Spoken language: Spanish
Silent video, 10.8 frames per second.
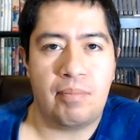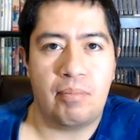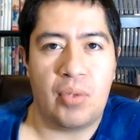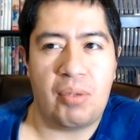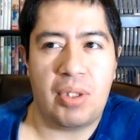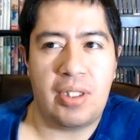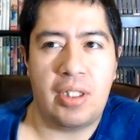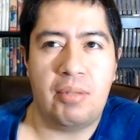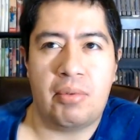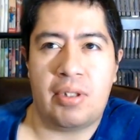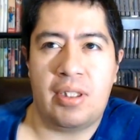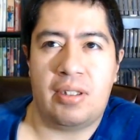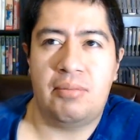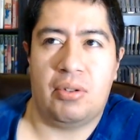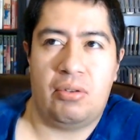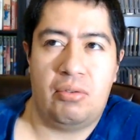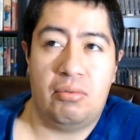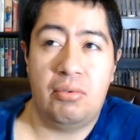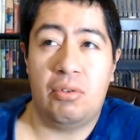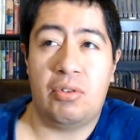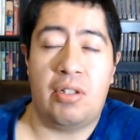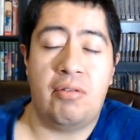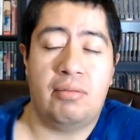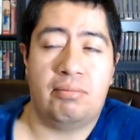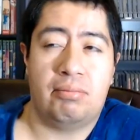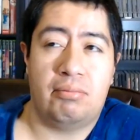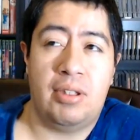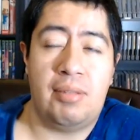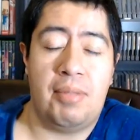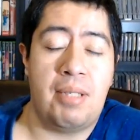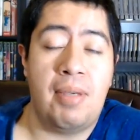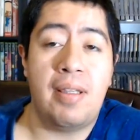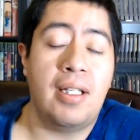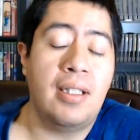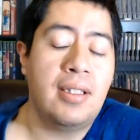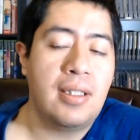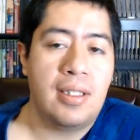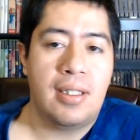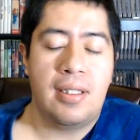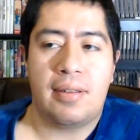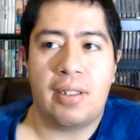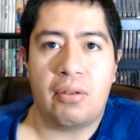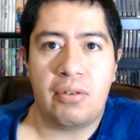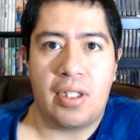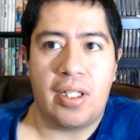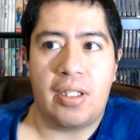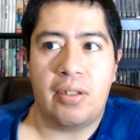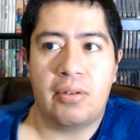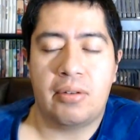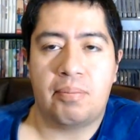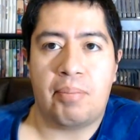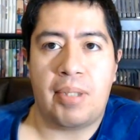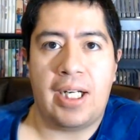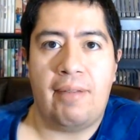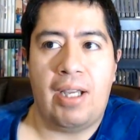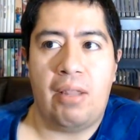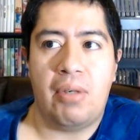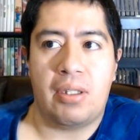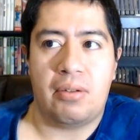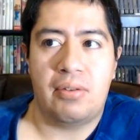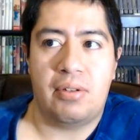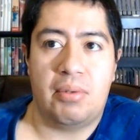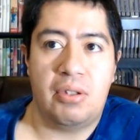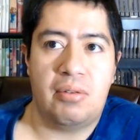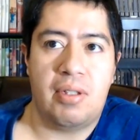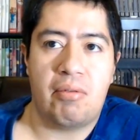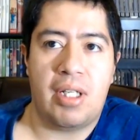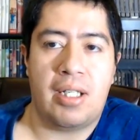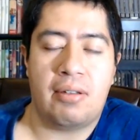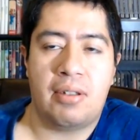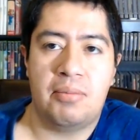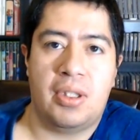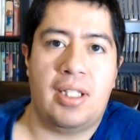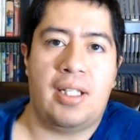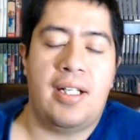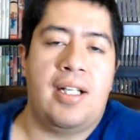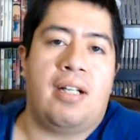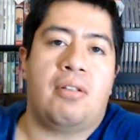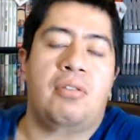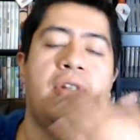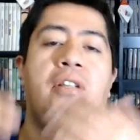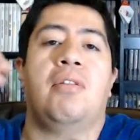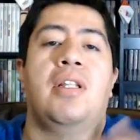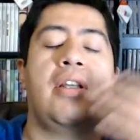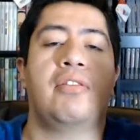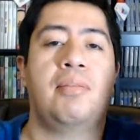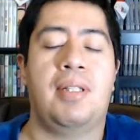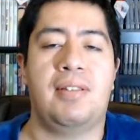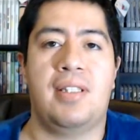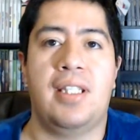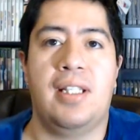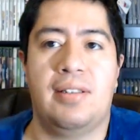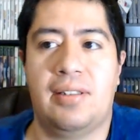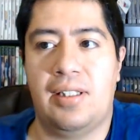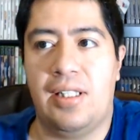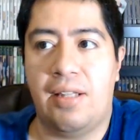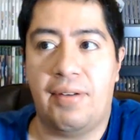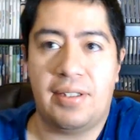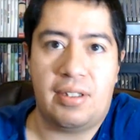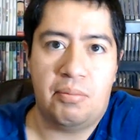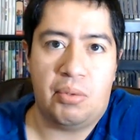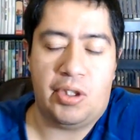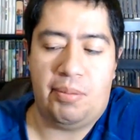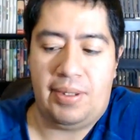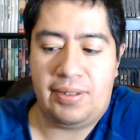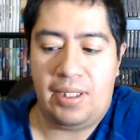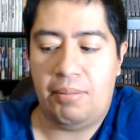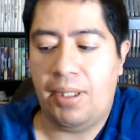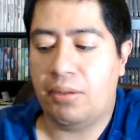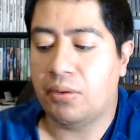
Por ahí voy a tener como ahorita como un contenido, una semana y media de contenido pregrabado. Entonces, bueno, eso me ayudará como que generar contenido durante los demás días, que ya debería estar un poquito más calmado.